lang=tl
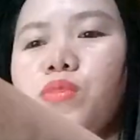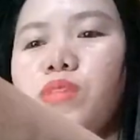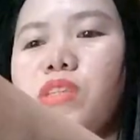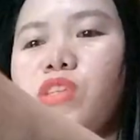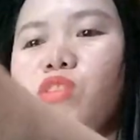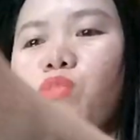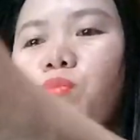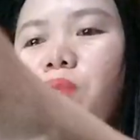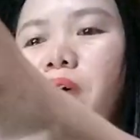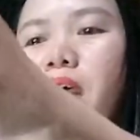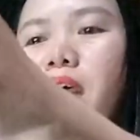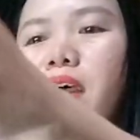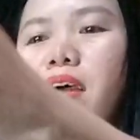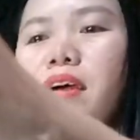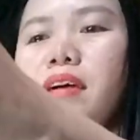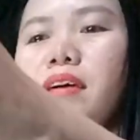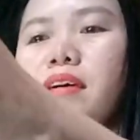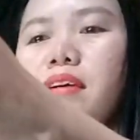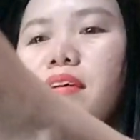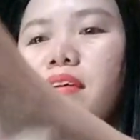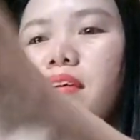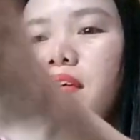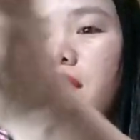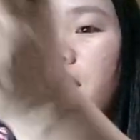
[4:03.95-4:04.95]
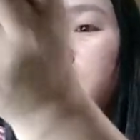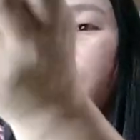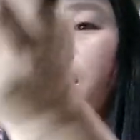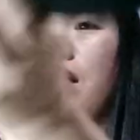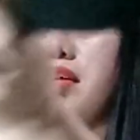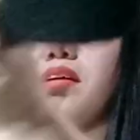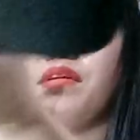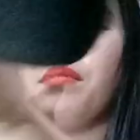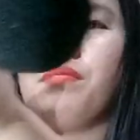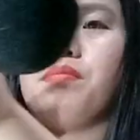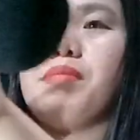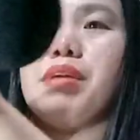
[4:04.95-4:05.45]
Ito ba?
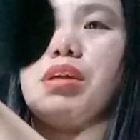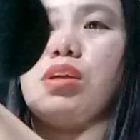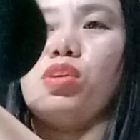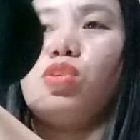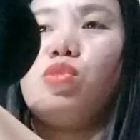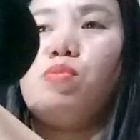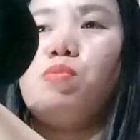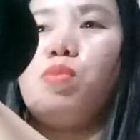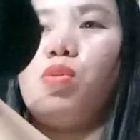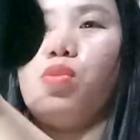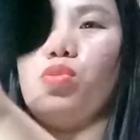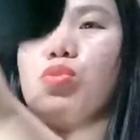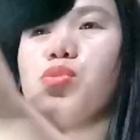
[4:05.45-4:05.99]
microphone,